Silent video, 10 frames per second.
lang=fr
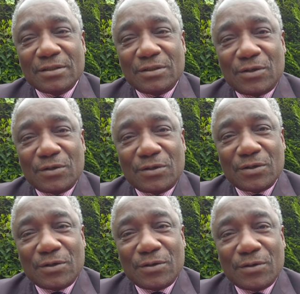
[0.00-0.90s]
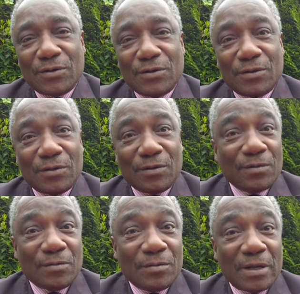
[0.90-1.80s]
donc euh, euh,
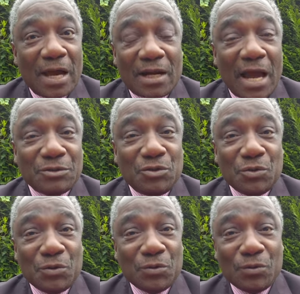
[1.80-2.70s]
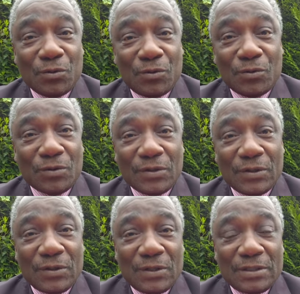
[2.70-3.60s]
la radio
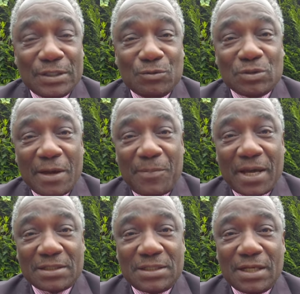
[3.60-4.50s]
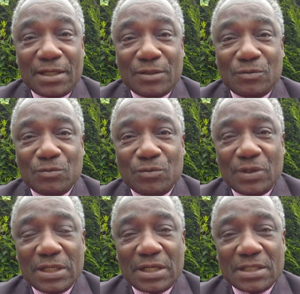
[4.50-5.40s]
qui nous appartient, nous
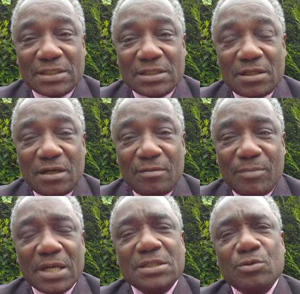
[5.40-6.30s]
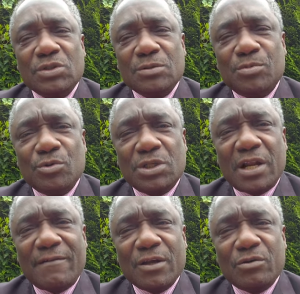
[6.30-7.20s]
les résistants, merci aussi pour le
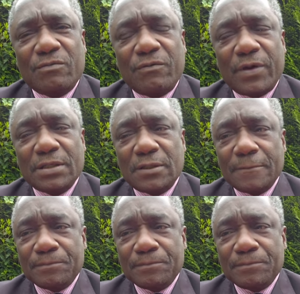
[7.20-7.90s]
travail que vous faites.